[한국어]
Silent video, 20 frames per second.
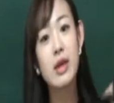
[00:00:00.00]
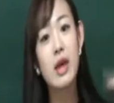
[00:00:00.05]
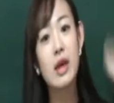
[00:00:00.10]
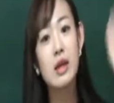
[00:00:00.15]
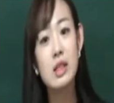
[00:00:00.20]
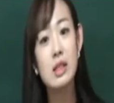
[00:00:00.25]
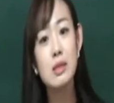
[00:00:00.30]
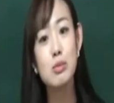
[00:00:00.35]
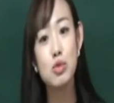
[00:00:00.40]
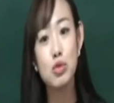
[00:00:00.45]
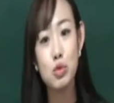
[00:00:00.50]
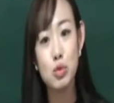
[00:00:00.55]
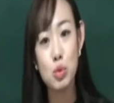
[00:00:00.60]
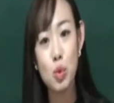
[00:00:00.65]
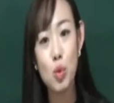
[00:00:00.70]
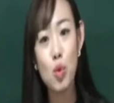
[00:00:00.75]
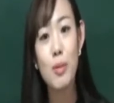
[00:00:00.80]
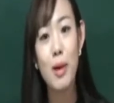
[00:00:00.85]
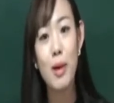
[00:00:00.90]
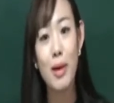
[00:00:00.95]
개의
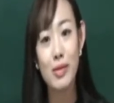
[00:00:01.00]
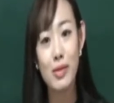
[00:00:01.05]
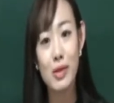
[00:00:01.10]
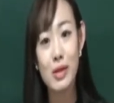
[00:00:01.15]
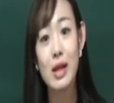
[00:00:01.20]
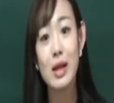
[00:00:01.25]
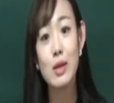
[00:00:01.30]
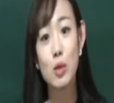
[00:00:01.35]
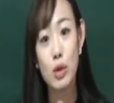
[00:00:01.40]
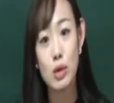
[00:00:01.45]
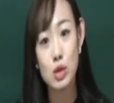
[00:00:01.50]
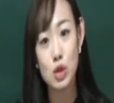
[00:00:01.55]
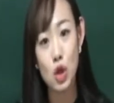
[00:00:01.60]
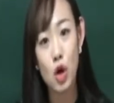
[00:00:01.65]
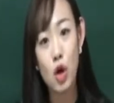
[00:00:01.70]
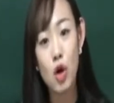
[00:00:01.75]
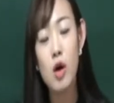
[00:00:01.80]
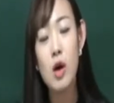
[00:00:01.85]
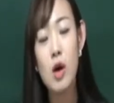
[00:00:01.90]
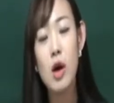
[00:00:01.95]
문도 만들게
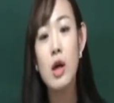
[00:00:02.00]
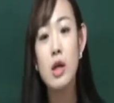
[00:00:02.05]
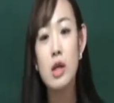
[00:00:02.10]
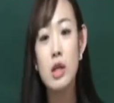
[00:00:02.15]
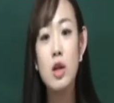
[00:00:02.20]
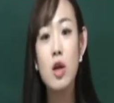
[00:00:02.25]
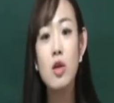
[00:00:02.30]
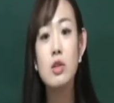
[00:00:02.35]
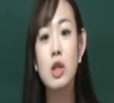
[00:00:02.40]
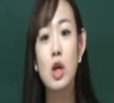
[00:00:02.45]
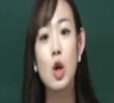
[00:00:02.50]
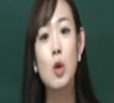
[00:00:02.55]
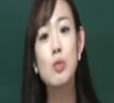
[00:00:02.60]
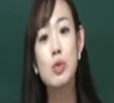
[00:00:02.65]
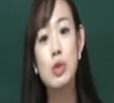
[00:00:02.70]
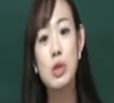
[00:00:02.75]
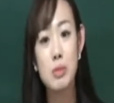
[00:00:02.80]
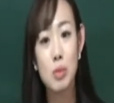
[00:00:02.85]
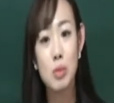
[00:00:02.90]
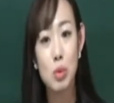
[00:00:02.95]
되죠. 이런
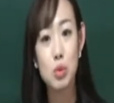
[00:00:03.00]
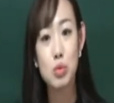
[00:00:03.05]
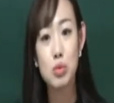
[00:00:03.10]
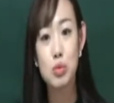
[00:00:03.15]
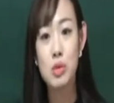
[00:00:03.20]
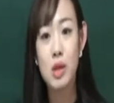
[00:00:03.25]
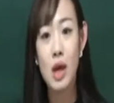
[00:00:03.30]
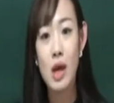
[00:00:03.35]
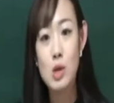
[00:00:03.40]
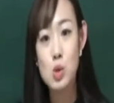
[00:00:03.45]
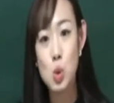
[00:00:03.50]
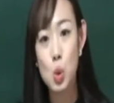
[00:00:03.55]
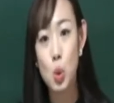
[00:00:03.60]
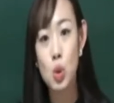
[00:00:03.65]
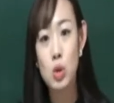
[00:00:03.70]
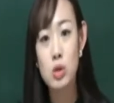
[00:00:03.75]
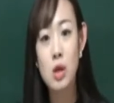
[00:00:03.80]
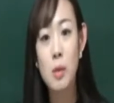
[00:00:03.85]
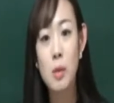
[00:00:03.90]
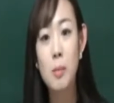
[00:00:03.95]
작업들이 모두 태조
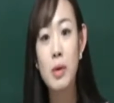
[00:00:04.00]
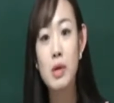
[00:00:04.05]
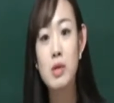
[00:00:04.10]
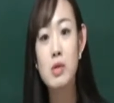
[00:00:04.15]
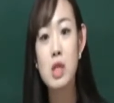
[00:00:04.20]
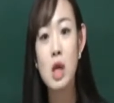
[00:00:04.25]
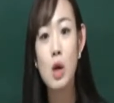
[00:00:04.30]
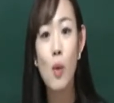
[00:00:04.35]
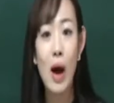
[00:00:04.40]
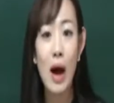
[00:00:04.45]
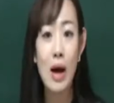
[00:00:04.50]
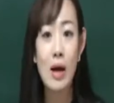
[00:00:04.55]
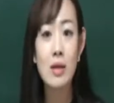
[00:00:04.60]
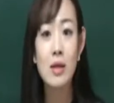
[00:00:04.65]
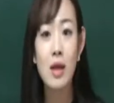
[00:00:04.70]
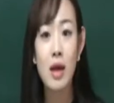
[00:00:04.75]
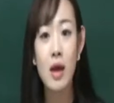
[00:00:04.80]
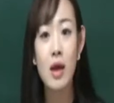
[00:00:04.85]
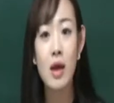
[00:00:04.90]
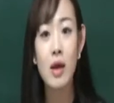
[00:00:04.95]
첫 번째 왕
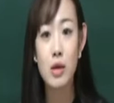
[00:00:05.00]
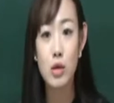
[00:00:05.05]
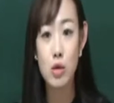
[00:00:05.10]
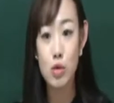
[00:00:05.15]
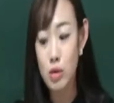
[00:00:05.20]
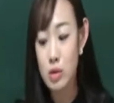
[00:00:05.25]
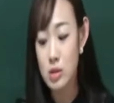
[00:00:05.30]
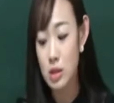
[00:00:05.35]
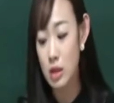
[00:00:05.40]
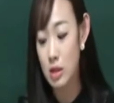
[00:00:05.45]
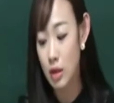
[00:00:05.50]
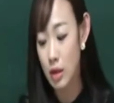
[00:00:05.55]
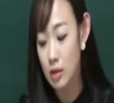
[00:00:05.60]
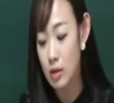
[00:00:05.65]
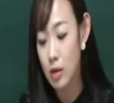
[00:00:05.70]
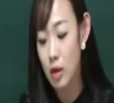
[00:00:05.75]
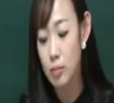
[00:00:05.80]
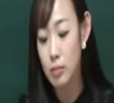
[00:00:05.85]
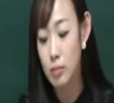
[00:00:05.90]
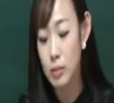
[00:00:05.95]
대에 이루어지게
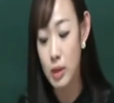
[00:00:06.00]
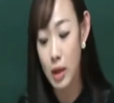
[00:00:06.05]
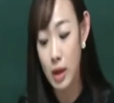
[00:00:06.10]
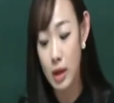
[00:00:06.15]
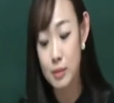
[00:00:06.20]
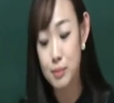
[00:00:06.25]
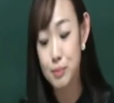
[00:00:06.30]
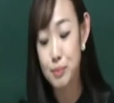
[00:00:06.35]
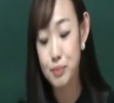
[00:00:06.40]
되는 겁니다.